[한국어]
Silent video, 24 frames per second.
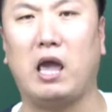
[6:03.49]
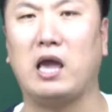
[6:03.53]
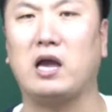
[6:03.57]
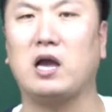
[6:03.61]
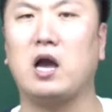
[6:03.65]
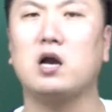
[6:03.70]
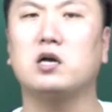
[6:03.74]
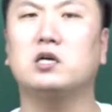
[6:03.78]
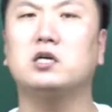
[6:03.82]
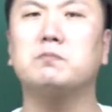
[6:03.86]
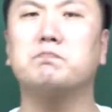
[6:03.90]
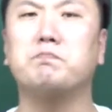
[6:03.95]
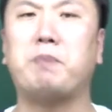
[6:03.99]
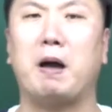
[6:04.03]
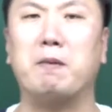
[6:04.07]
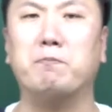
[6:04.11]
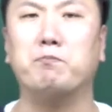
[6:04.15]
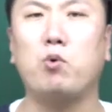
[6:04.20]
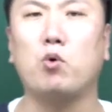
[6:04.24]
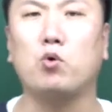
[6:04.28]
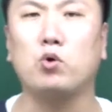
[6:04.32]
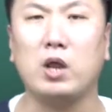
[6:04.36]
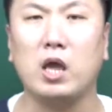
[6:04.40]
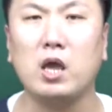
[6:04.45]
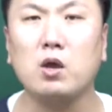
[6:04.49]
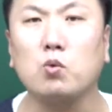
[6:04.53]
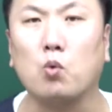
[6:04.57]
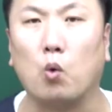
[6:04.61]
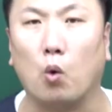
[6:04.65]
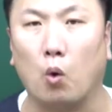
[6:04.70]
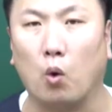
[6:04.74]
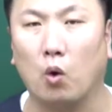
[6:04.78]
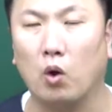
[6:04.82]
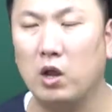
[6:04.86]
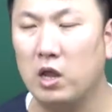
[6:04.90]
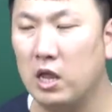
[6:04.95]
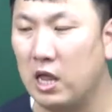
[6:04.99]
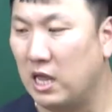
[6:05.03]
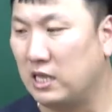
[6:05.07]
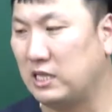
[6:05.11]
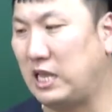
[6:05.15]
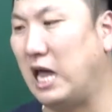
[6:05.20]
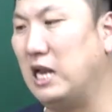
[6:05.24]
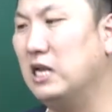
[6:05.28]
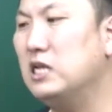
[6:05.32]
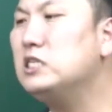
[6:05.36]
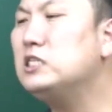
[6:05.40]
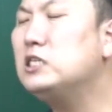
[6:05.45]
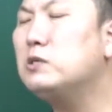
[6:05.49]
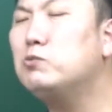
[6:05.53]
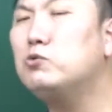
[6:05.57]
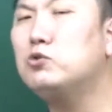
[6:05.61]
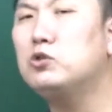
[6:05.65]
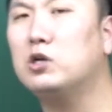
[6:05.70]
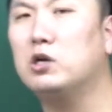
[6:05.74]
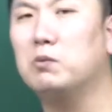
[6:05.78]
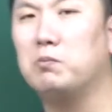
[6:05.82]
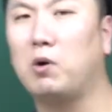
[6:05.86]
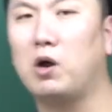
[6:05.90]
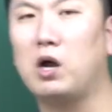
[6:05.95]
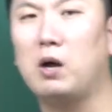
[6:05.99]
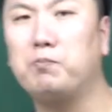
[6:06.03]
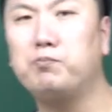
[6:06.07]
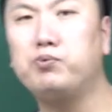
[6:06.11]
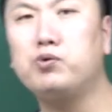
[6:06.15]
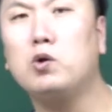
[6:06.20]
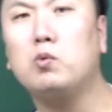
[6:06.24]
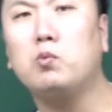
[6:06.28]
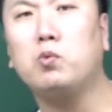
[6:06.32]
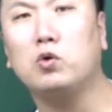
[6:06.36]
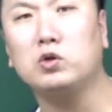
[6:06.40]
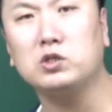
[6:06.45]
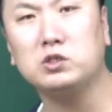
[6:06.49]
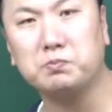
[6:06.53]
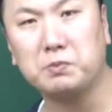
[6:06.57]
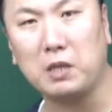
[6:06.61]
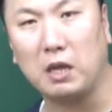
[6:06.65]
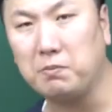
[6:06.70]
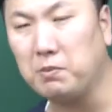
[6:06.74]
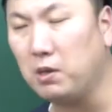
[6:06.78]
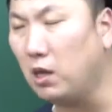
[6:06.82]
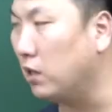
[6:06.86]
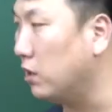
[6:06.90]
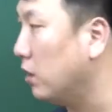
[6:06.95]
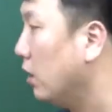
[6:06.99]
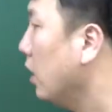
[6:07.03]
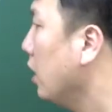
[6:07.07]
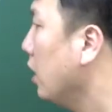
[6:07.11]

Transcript: 앵간큼 반복을 했고 다른 지문들을 뭔가 풀어보고 싶다면